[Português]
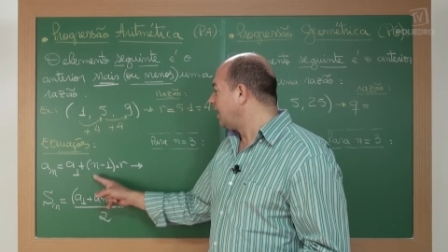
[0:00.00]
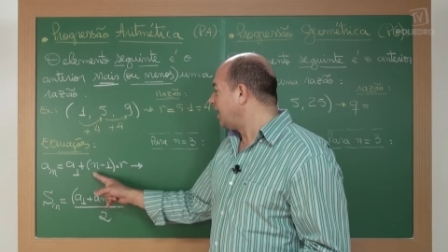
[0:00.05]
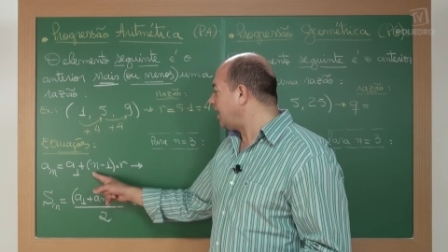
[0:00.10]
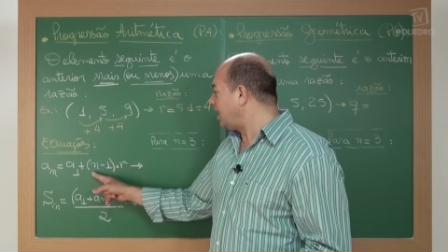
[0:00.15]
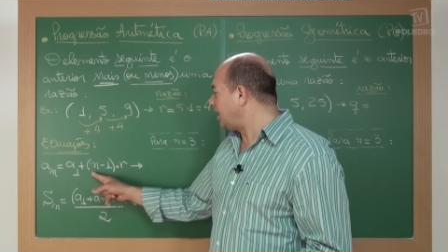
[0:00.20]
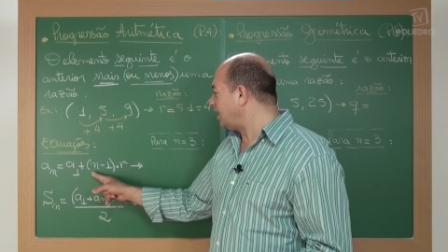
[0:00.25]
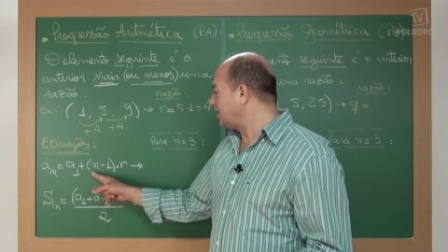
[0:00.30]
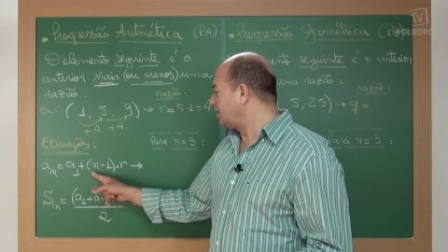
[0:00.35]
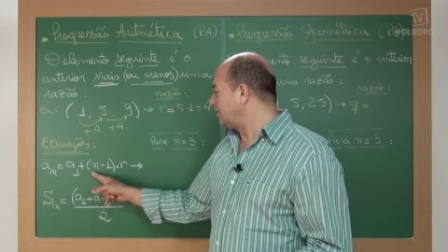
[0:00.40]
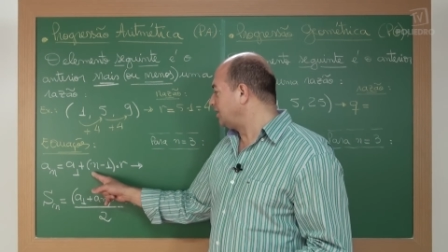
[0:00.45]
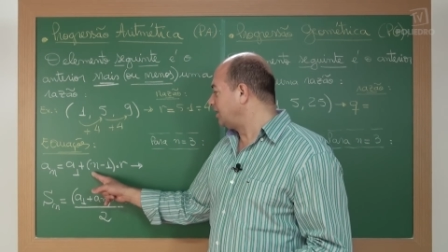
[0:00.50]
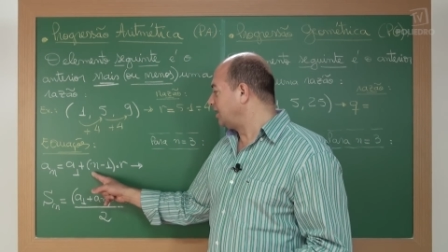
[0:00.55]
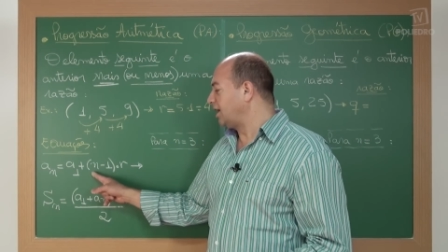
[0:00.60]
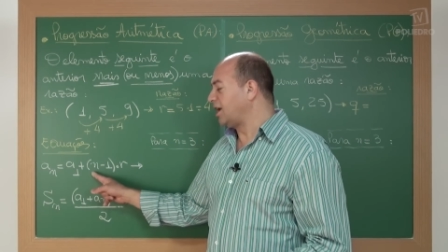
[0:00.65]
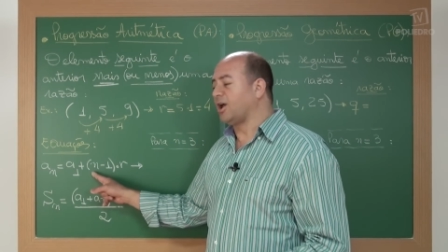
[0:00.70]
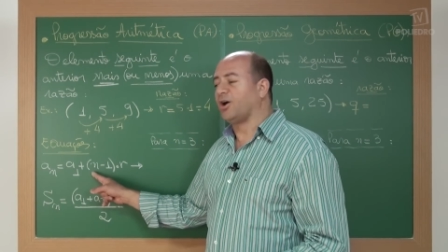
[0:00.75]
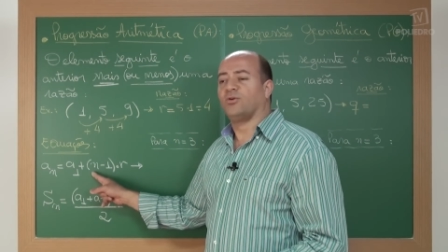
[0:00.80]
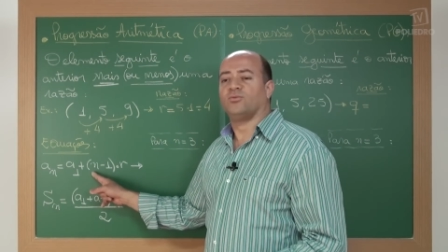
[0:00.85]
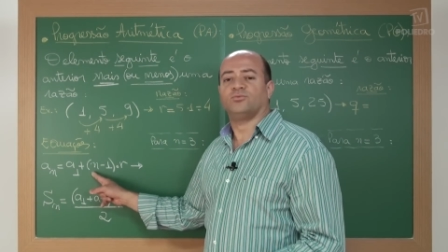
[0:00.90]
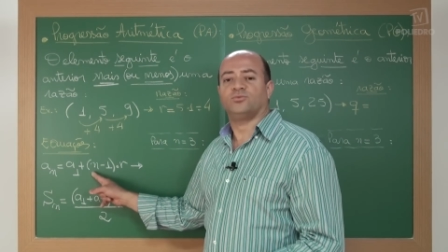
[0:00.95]
N
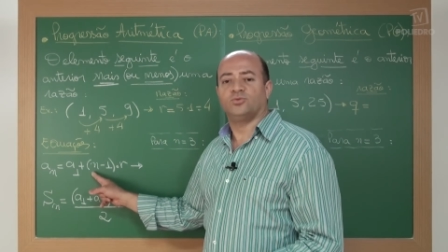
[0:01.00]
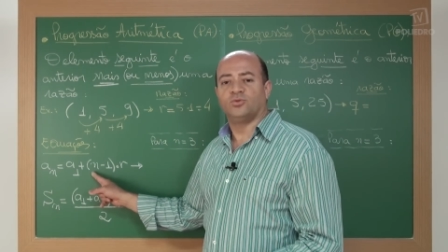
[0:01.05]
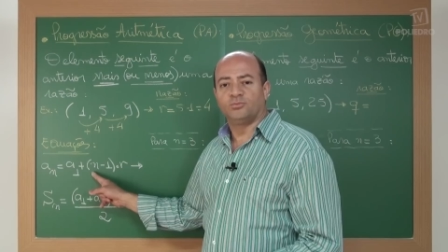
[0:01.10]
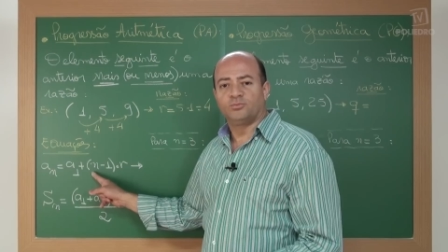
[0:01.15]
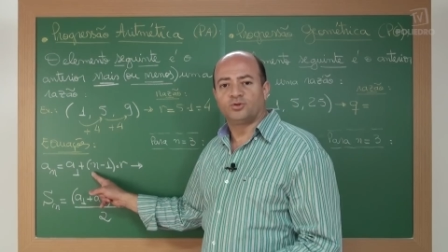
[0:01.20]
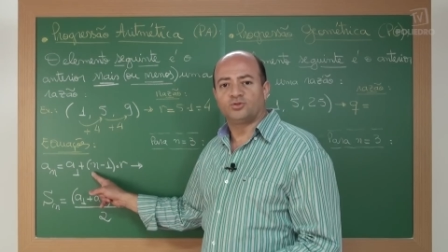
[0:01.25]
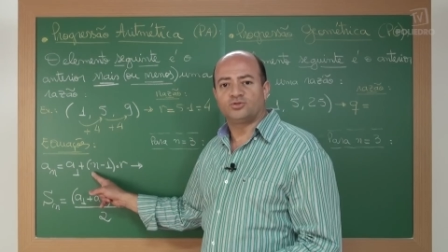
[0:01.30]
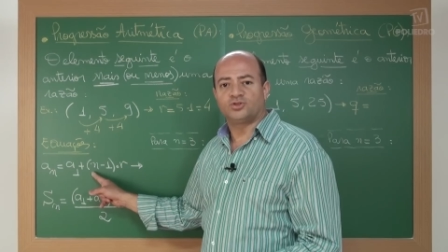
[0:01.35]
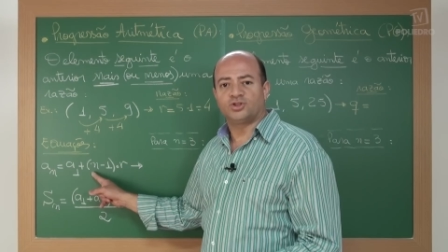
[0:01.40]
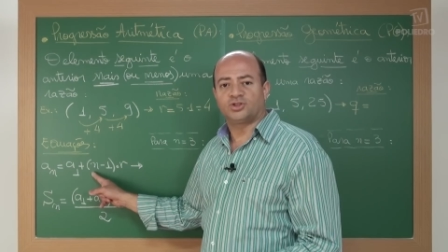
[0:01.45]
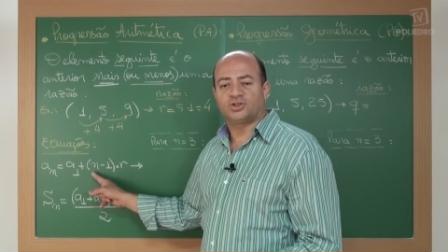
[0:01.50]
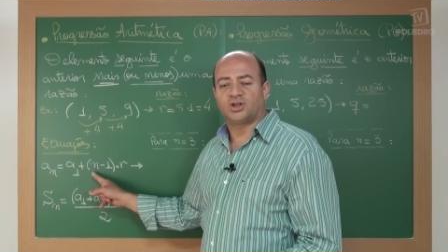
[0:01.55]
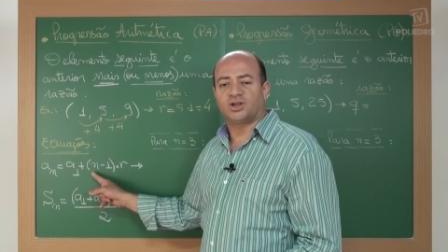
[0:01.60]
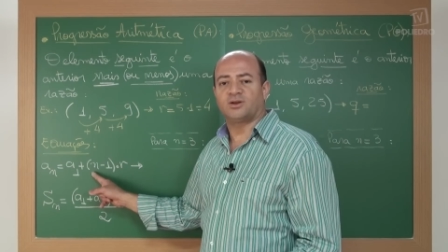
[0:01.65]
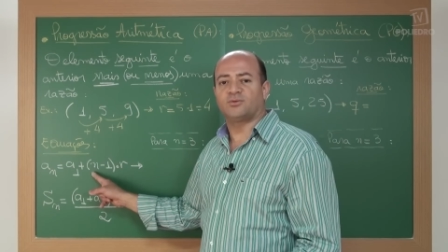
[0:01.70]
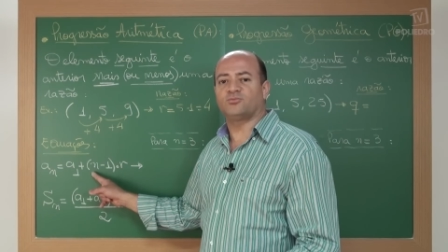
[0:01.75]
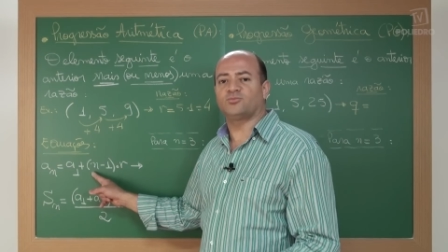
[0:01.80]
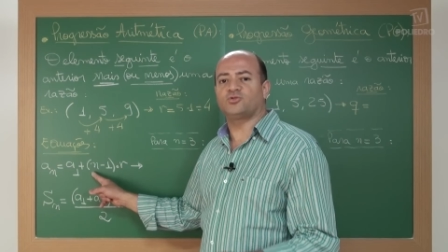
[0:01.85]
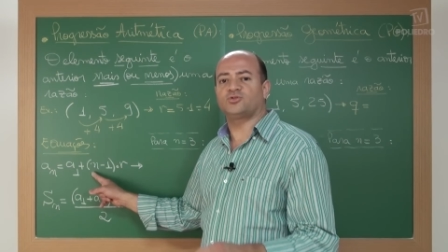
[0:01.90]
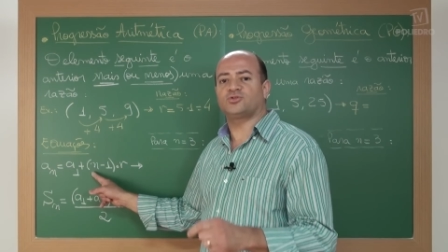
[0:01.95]
é o número de
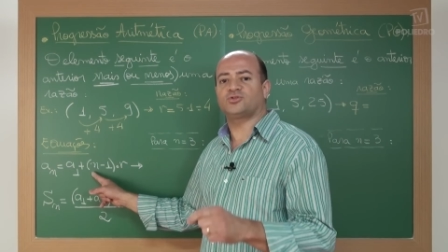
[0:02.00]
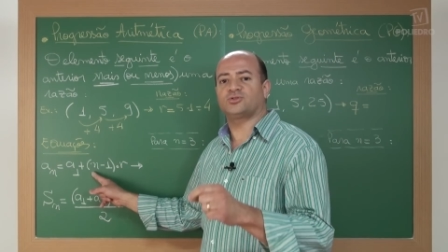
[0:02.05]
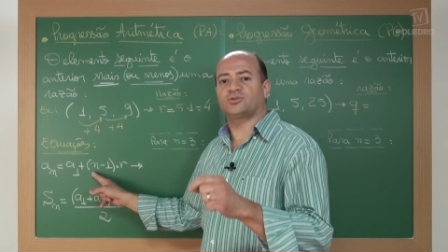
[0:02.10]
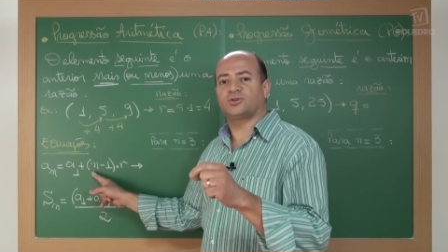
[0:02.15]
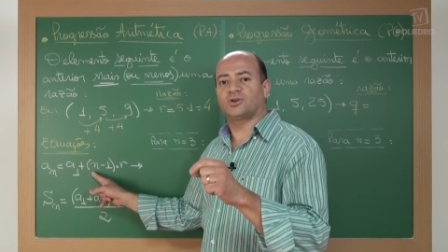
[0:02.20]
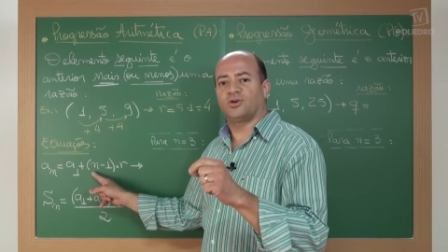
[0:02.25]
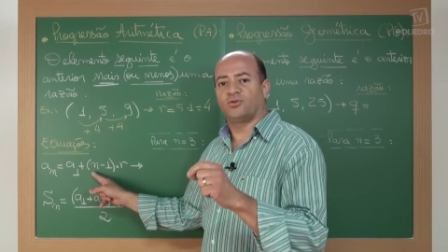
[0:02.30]
termos,